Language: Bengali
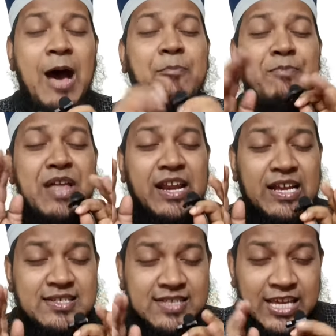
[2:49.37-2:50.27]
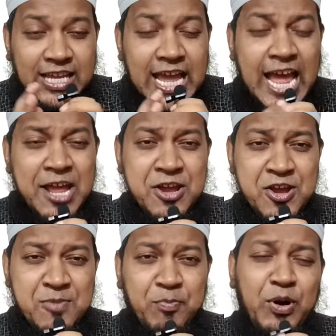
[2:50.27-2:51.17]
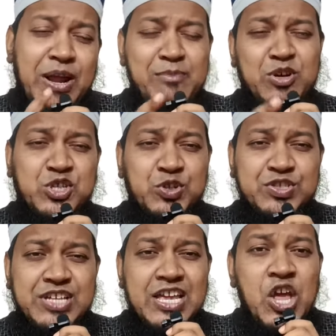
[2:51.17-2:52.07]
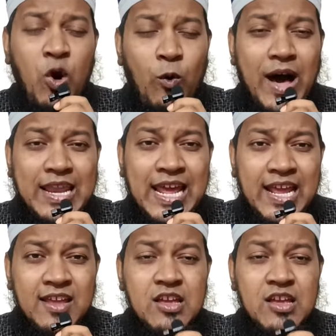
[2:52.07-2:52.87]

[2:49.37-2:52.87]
আপনার কাছ থেকে পরামর্শ চাই ও আলী